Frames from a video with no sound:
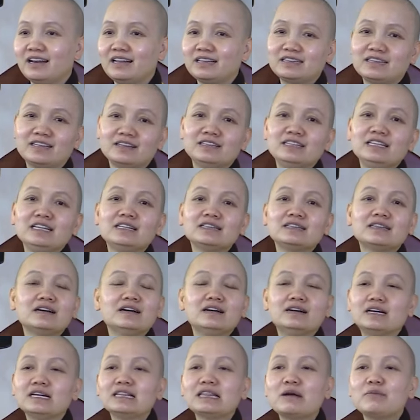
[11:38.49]
Là tự nhiên
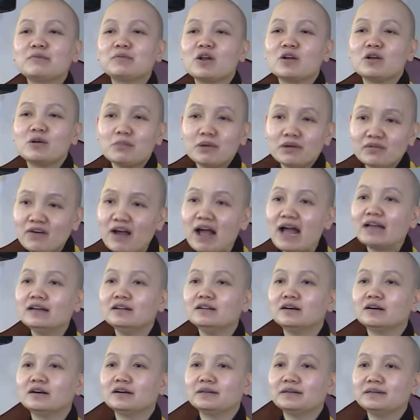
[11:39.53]
từ cái tâm đó nó mới phá
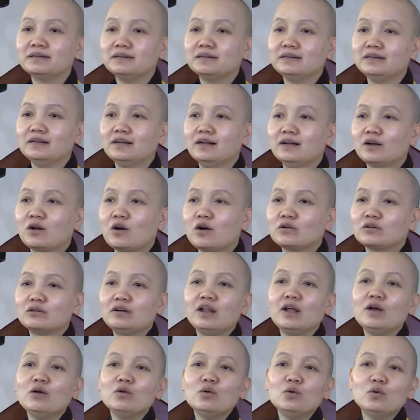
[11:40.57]
được.
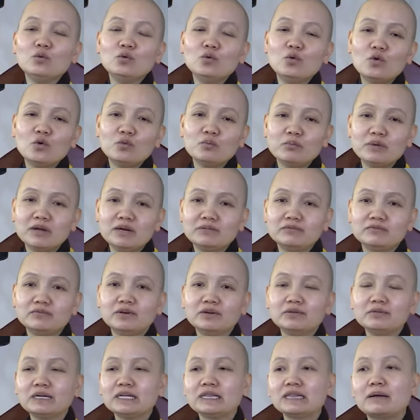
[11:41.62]
Còn nếu luôn luôn mình
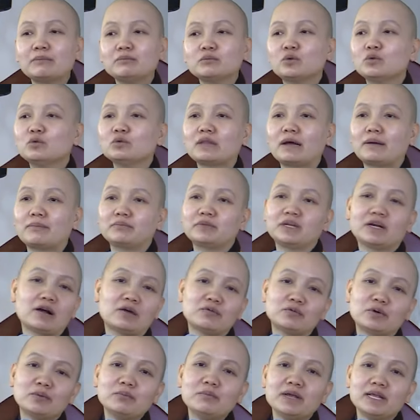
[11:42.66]
với cái tâm tu tập thì
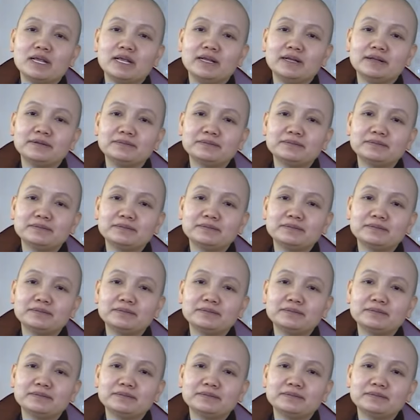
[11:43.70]
không có bị.